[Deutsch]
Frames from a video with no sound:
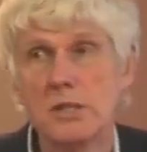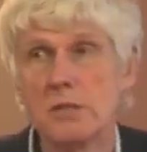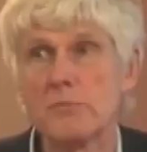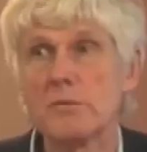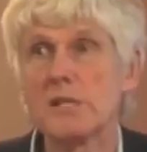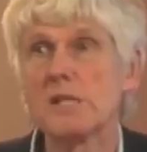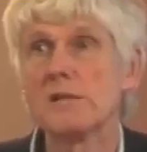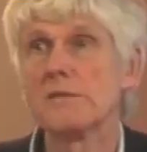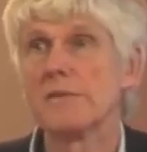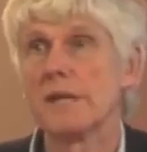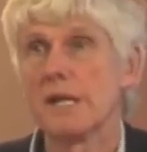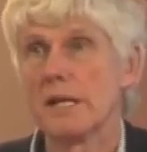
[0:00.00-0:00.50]

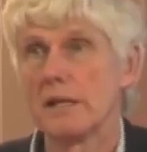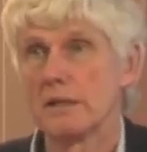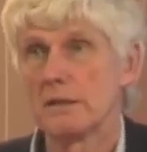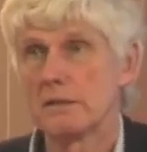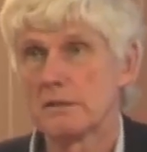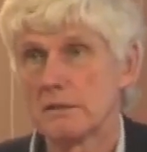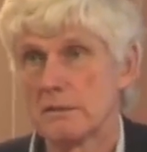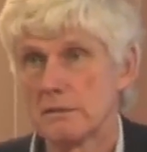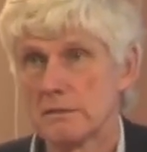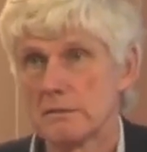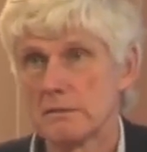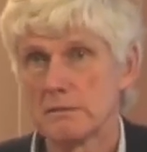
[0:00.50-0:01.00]
Mittelwert.
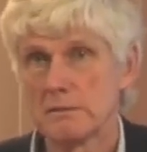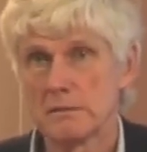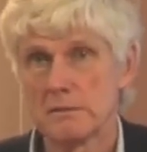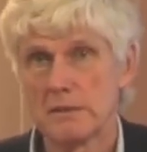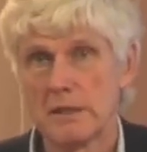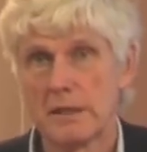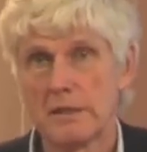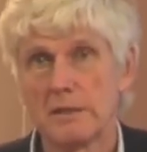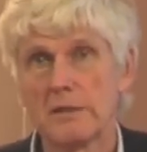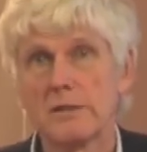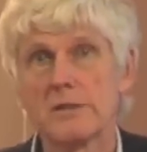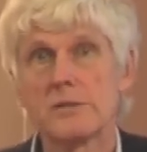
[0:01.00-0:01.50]
Ein
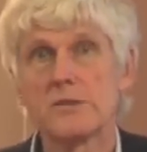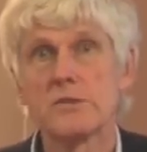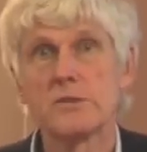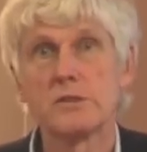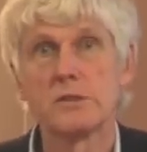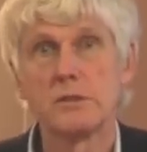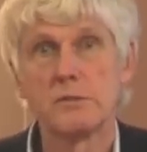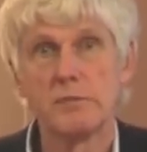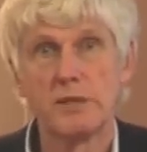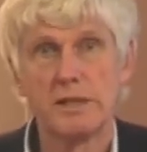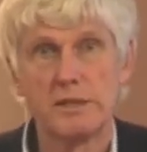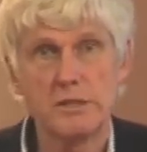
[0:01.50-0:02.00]

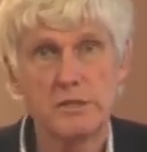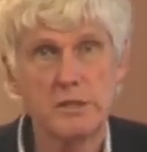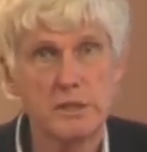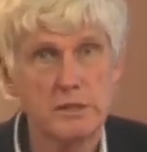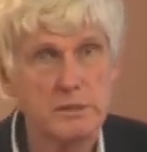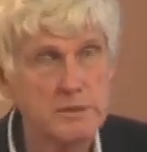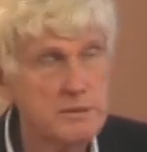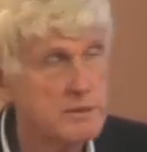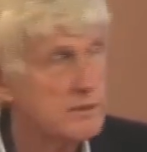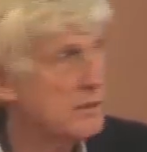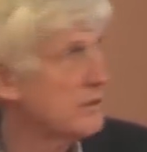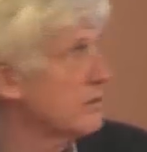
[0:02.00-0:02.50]
Ensemble, ein
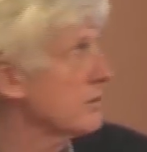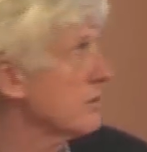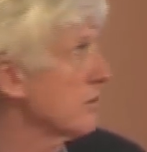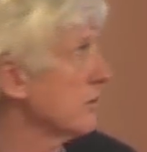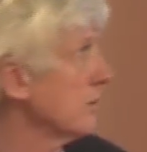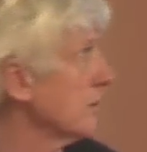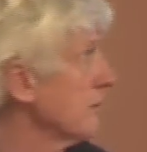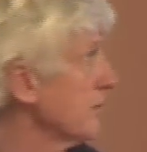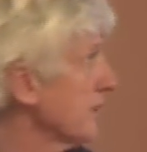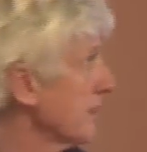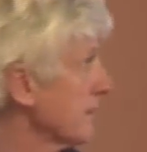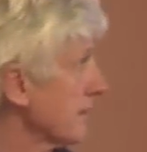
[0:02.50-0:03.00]
statistisches Ensemble,
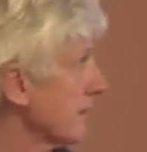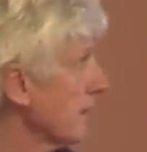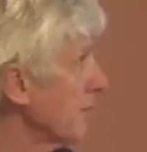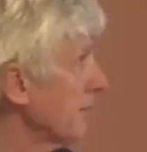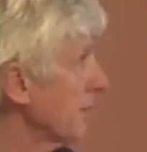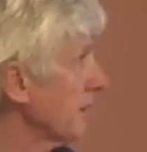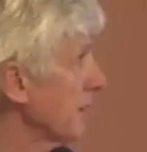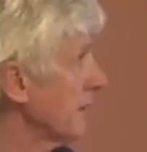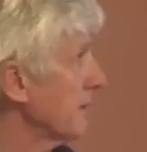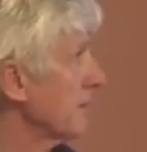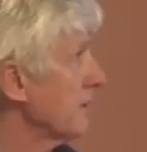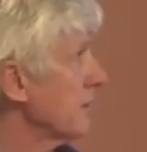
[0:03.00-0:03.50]
das kann man
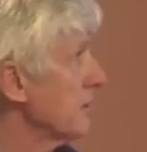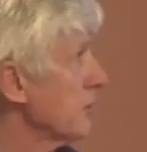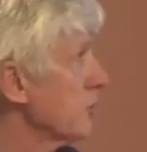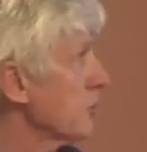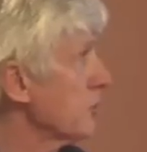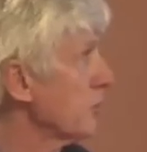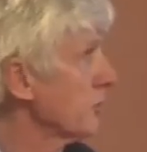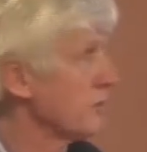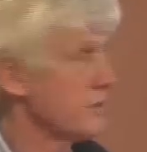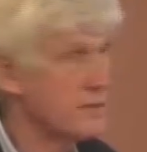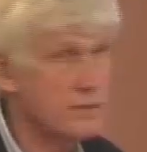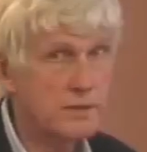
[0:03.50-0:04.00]
eigentlich nicht
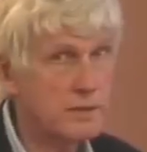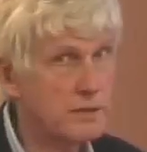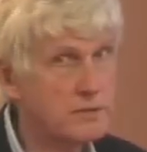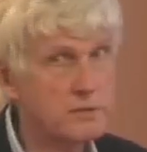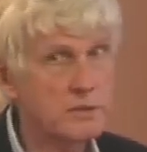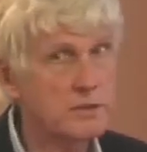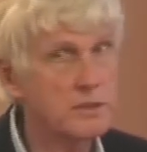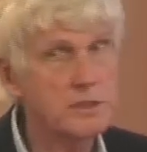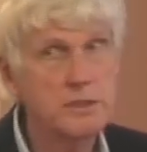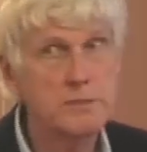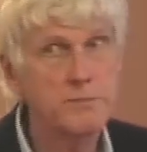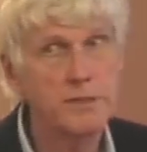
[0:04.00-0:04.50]
schützen. Also
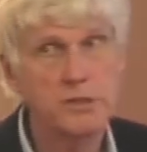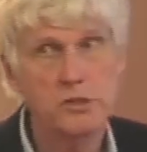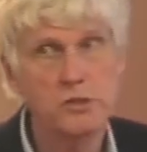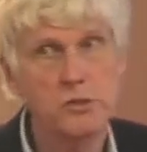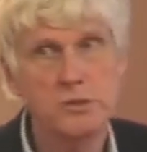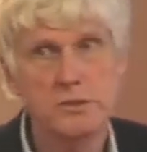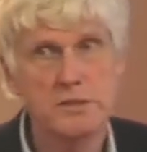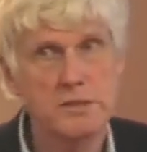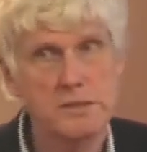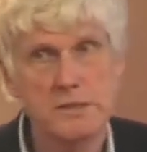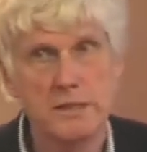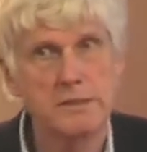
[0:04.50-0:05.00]
Klimaschutz
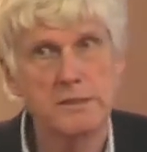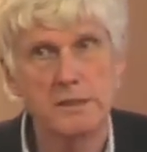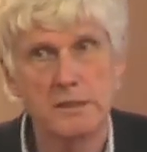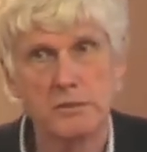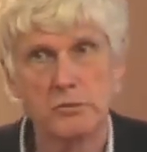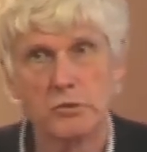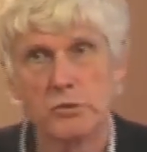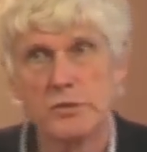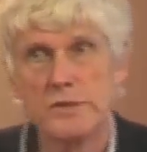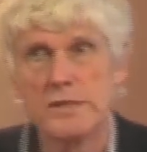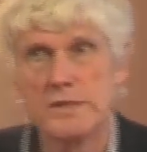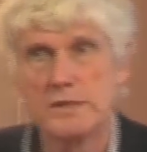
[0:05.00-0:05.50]
ist eigentlich ein
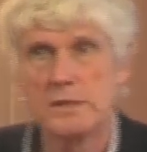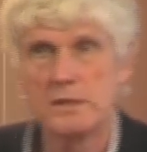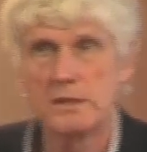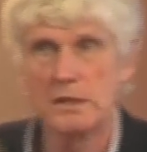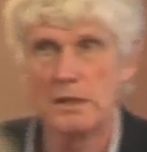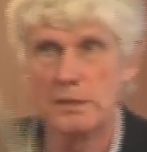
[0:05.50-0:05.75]
unsinniger